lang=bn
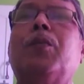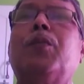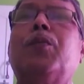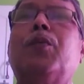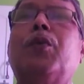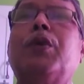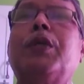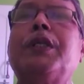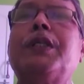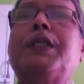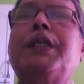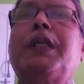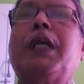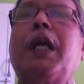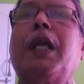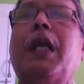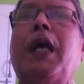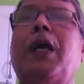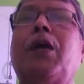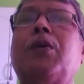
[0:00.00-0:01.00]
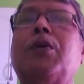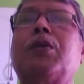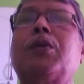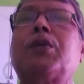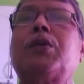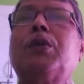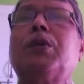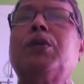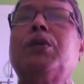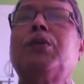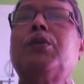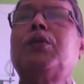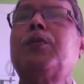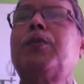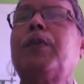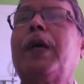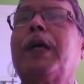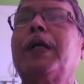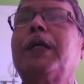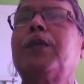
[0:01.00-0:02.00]
মরিচিকার আকর্ষণ
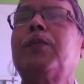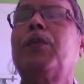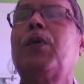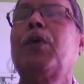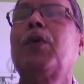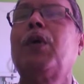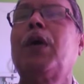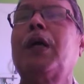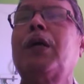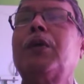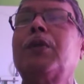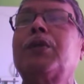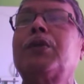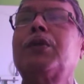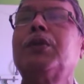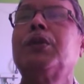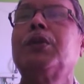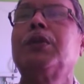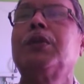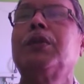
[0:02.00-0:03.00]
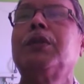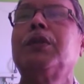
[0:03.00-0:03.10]
উটপাখির বড় আকর্ষণ